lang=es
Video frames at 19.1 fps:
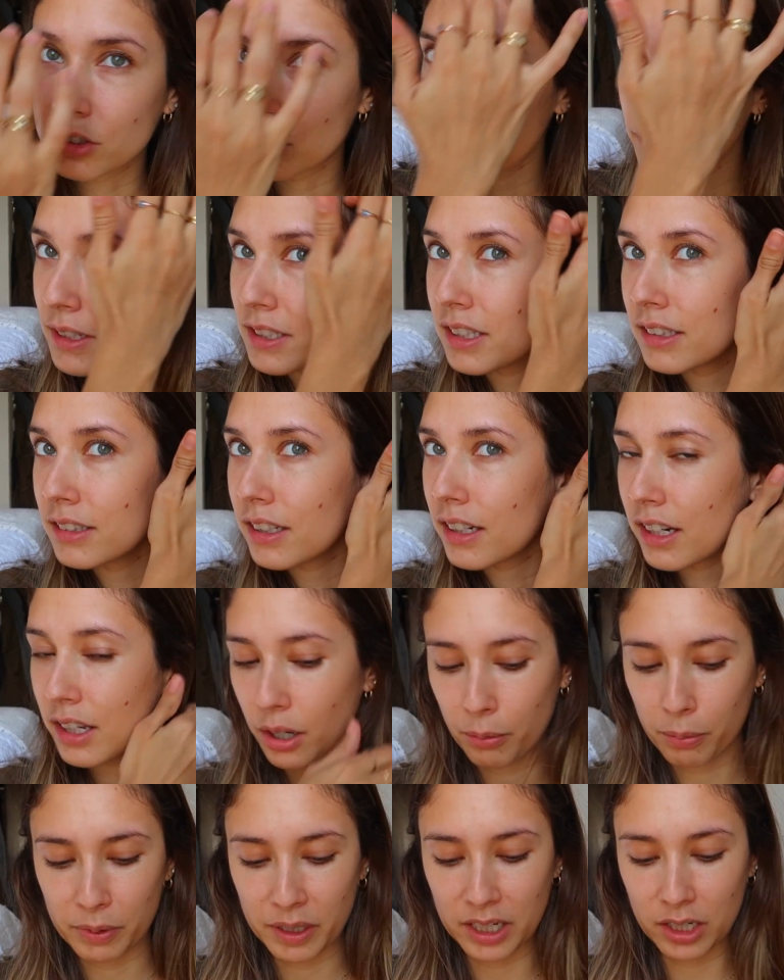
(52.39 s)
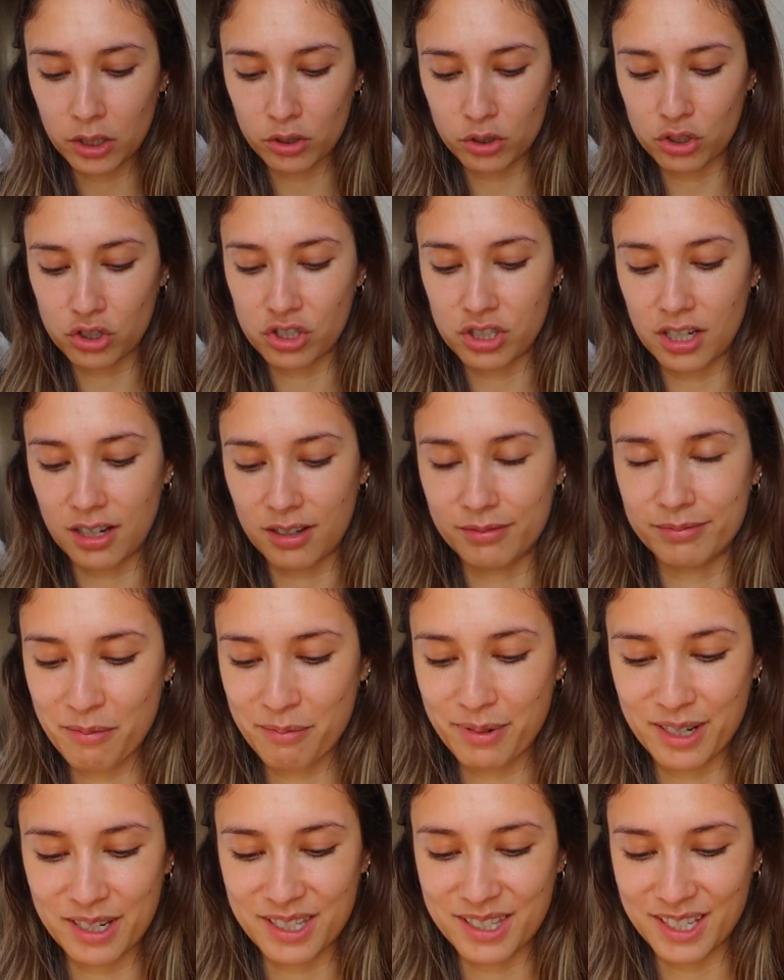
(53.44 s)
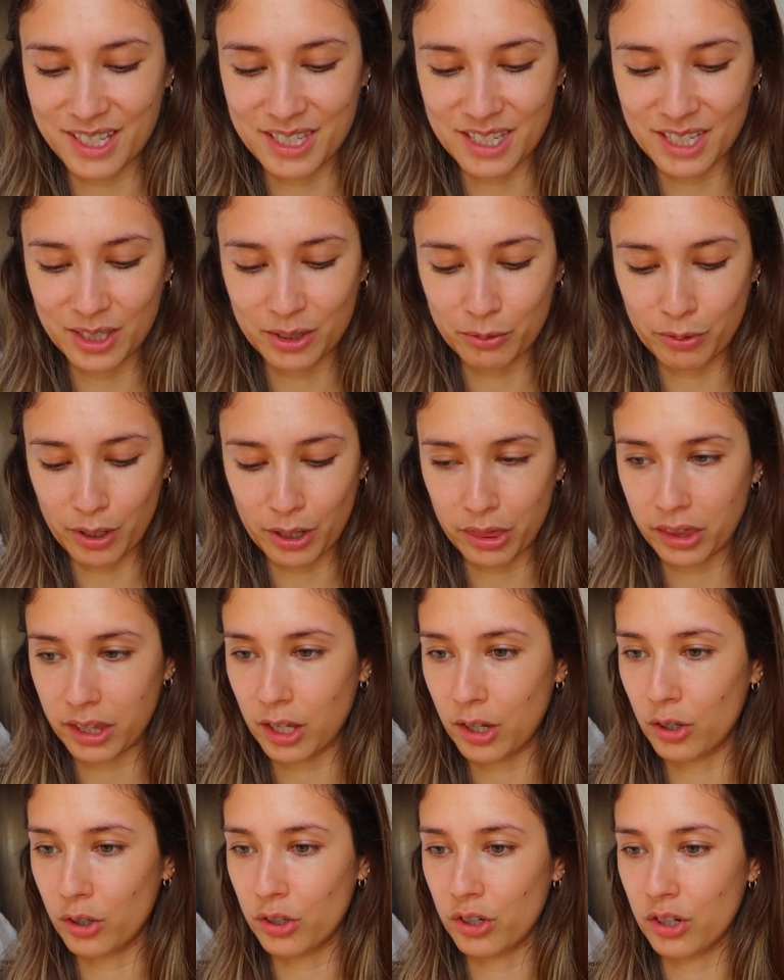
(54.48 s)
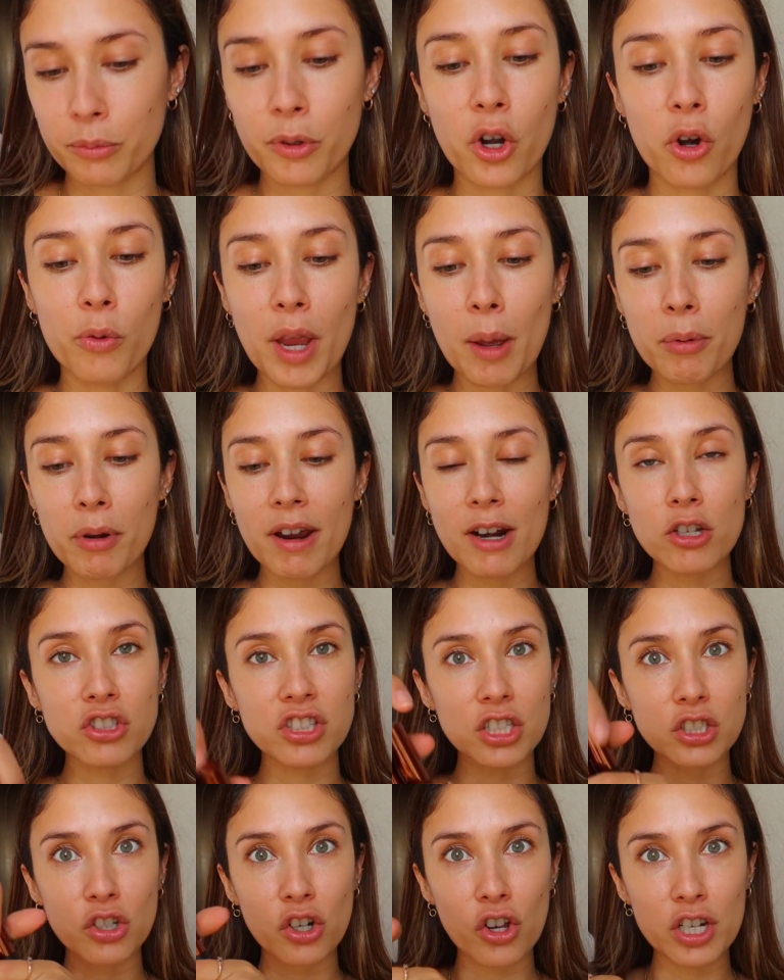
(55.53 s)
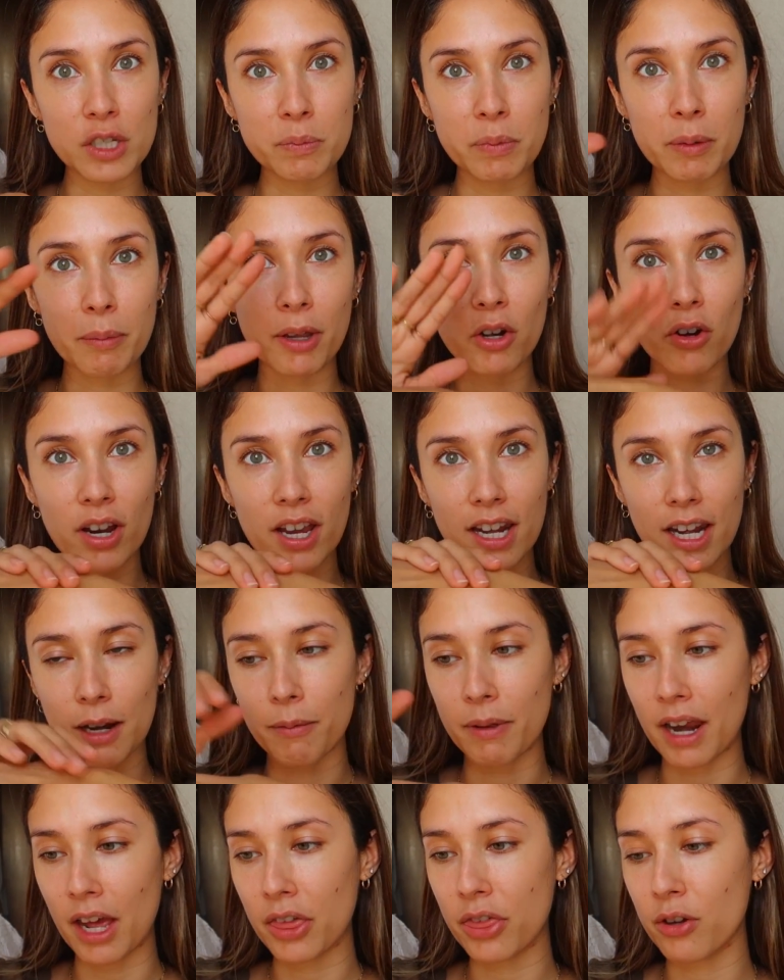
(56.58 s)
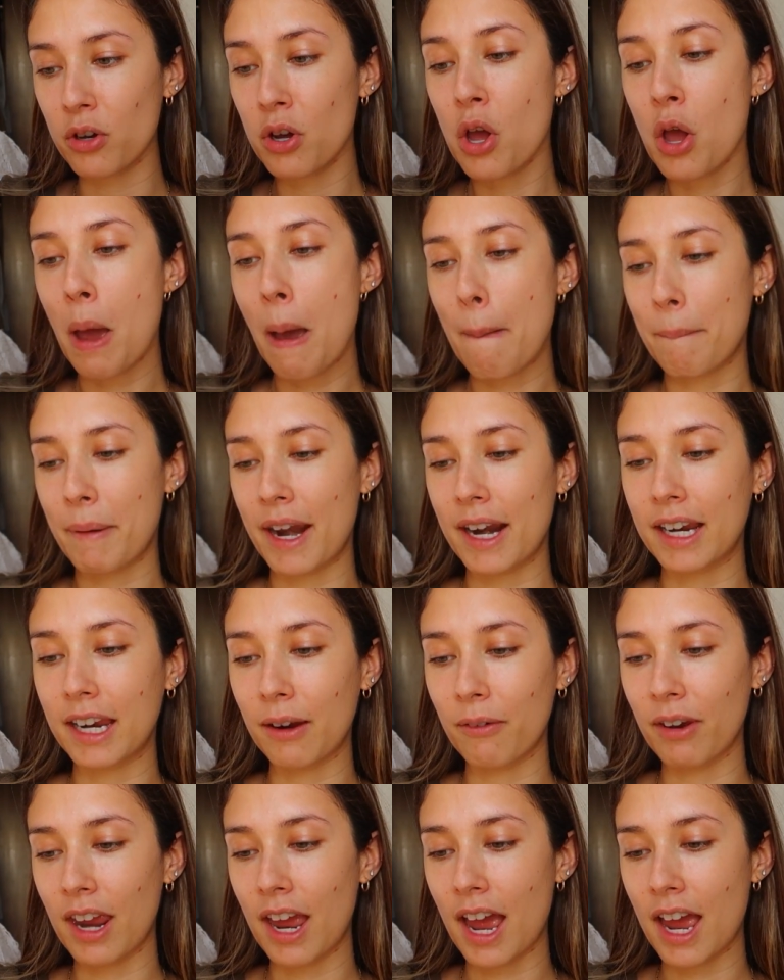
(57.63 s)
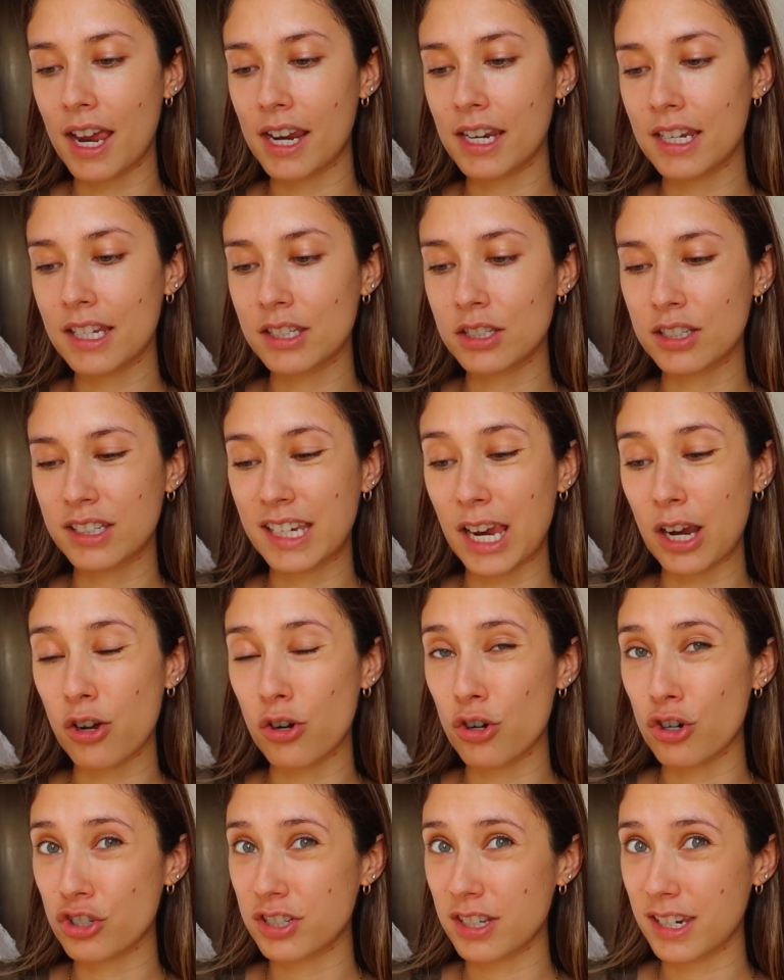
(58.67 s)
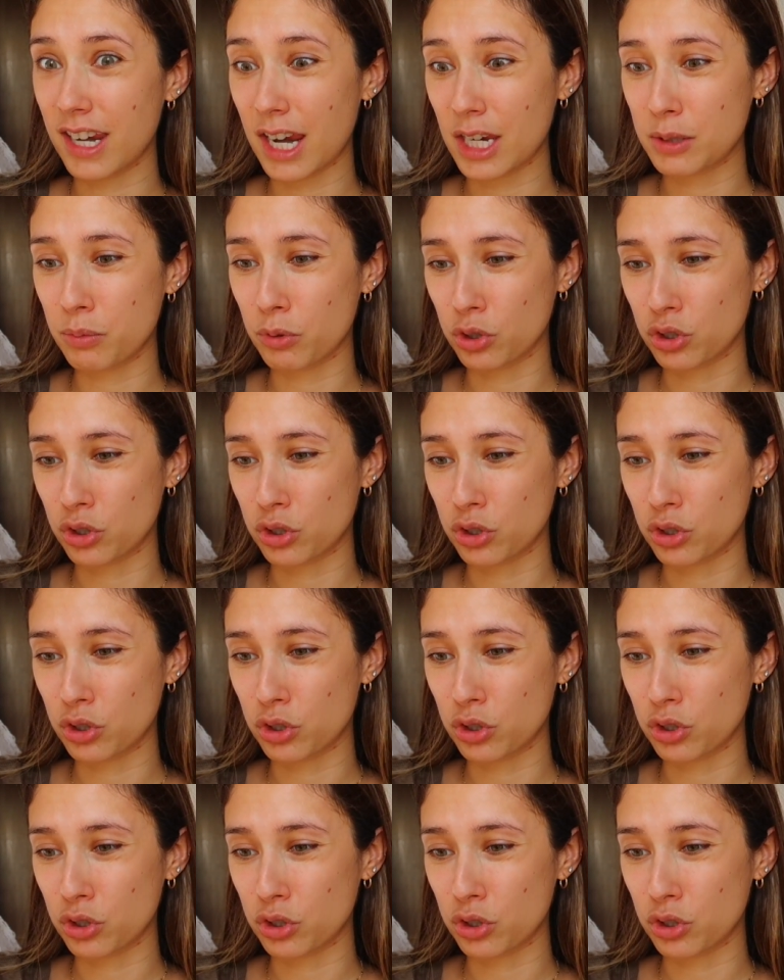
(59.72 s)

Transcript: Estoy bastante nerviosa por esta situación Bueno, voy a probar los tres colores primero en el brazo Para que veáis qué color seríais